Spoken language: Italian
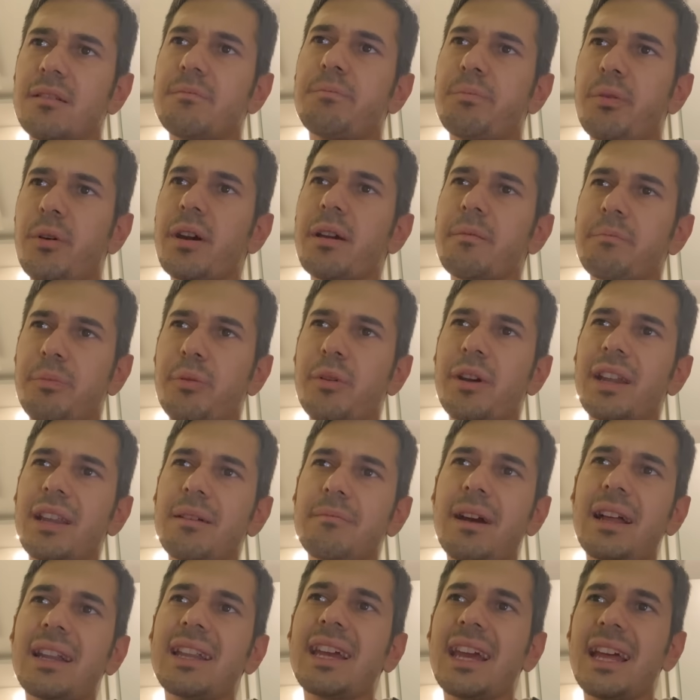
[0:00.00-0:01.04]
puoi, puoi
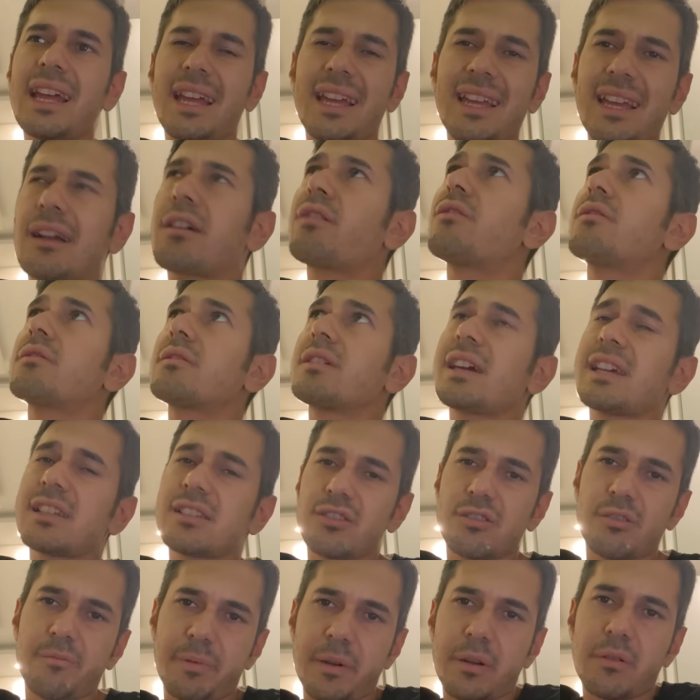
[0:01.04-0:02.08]
rimanere
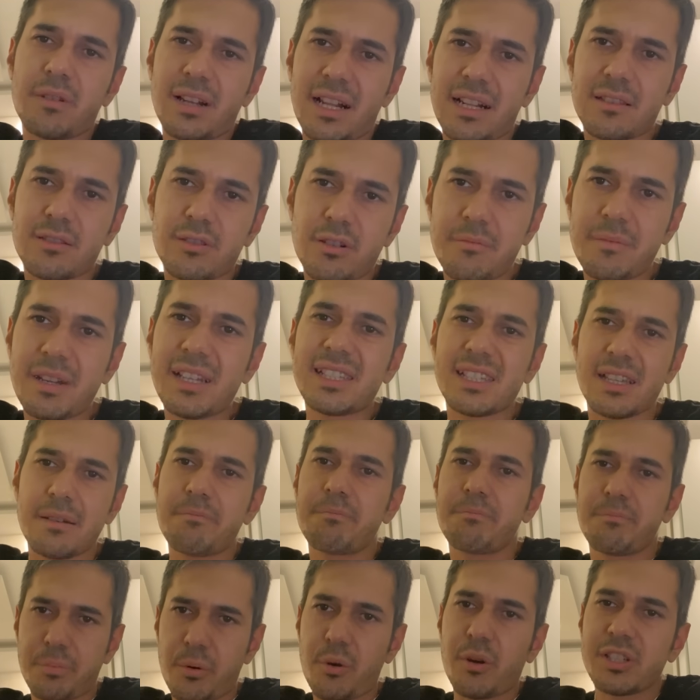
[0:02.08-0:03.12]
connesso per un altro mese e
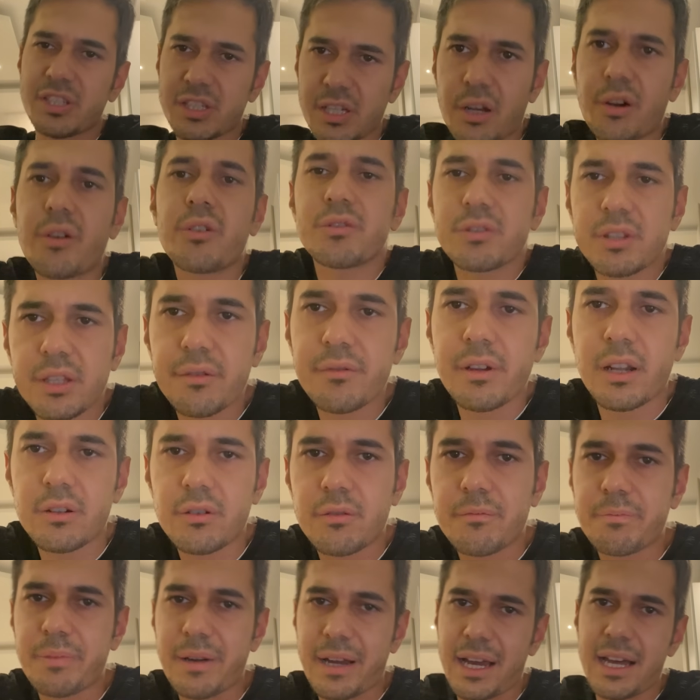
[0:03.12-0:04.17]
poi se continui a
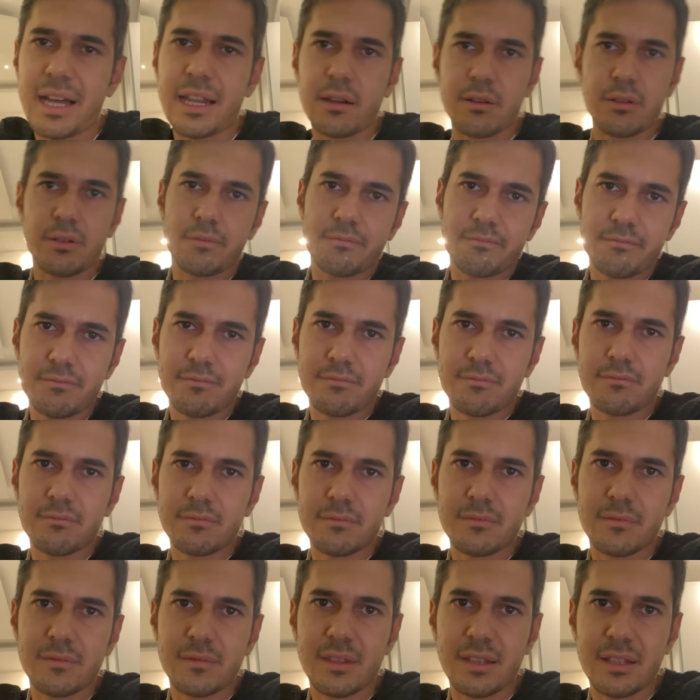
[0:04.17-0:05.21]
non pagarlo
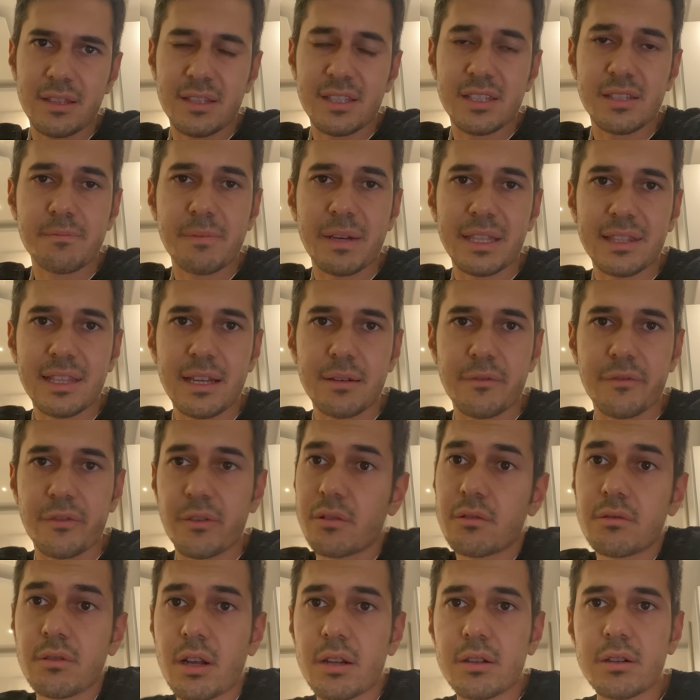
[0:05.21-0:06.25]
ti, ti sbattiamo fuori.
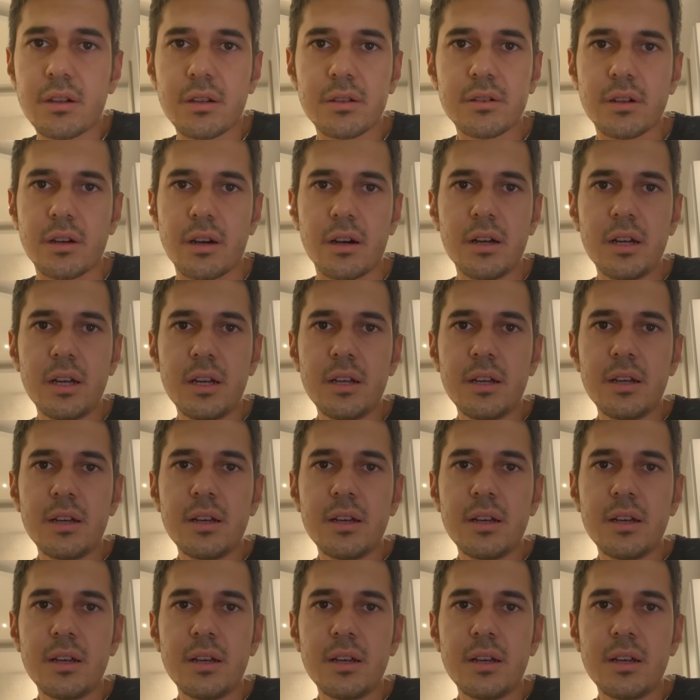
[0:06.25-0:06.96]
No, no, no.